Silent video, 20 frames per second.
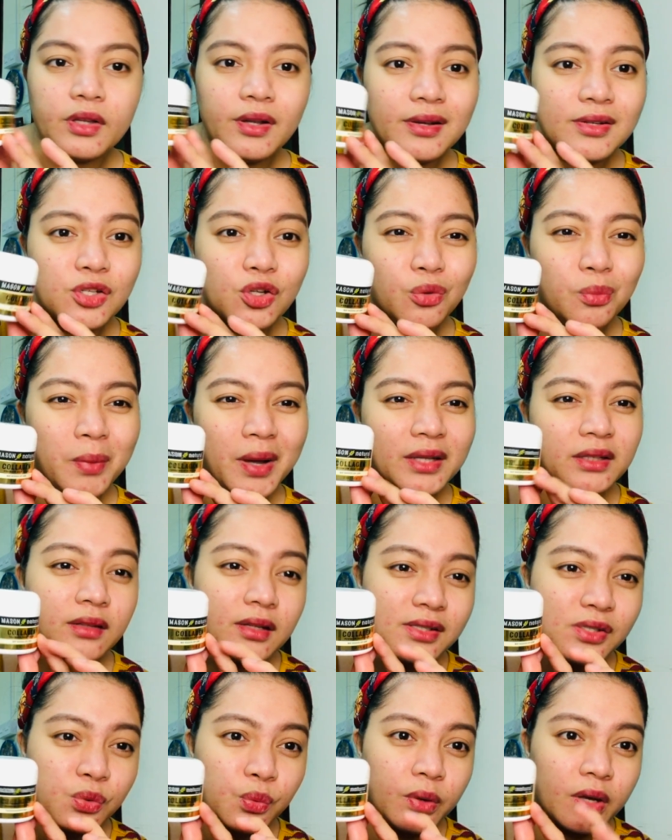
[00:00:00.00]
So might
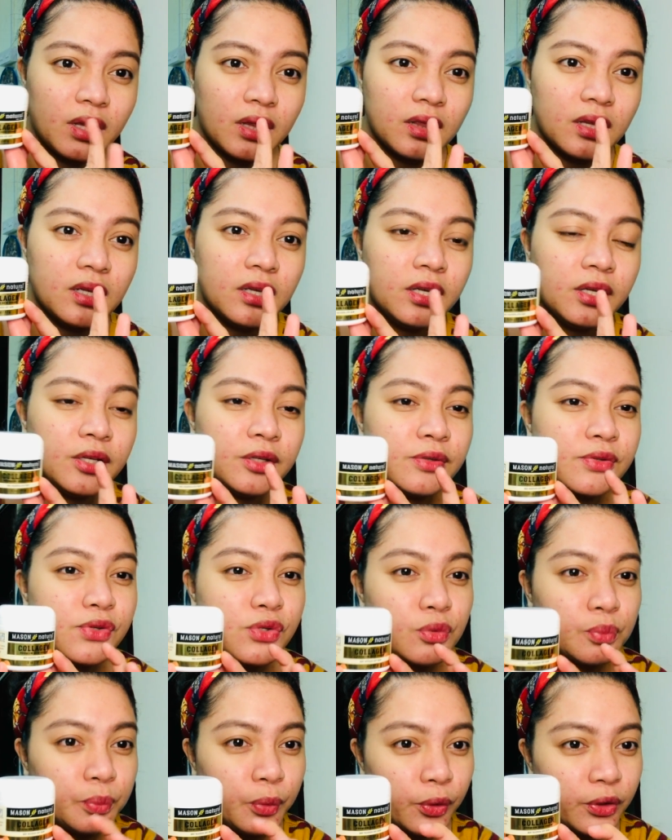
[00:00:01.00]
as well
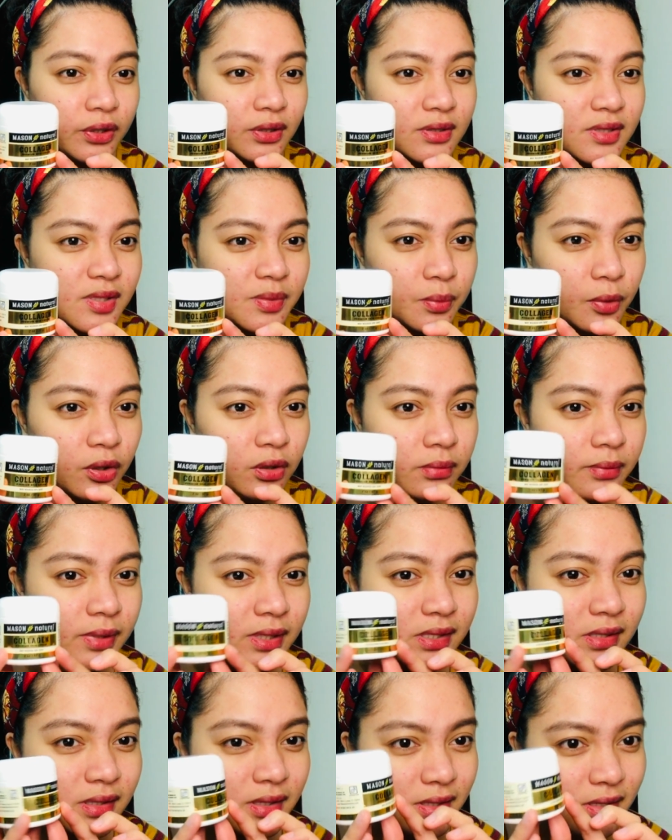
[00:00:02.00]
support small
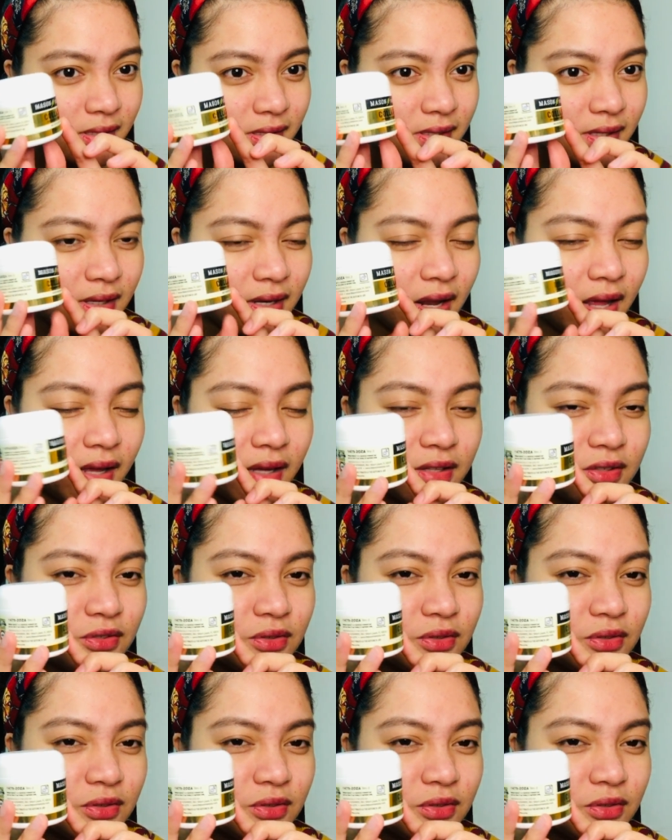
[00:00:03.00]
businesses na lang and